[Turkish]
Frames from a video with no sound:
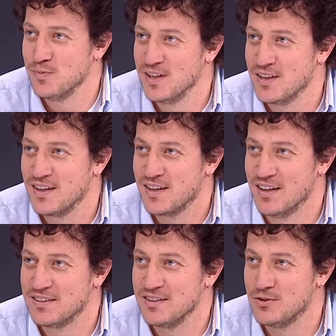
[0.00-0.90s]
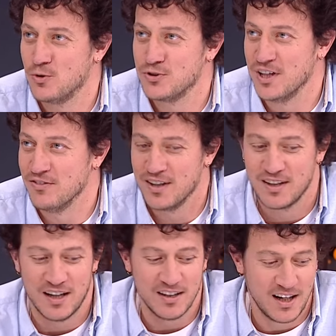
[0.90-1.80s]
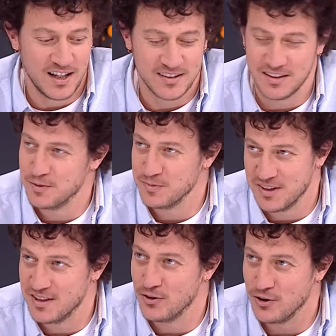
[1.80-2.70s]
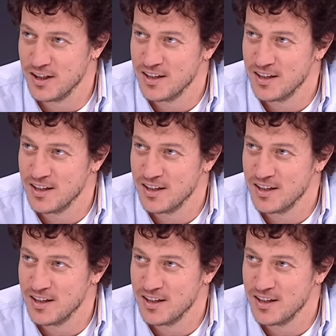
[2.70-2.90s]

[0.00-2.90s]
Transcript: bana kattığı çok şey var. Yani hayat anlamında da öyle.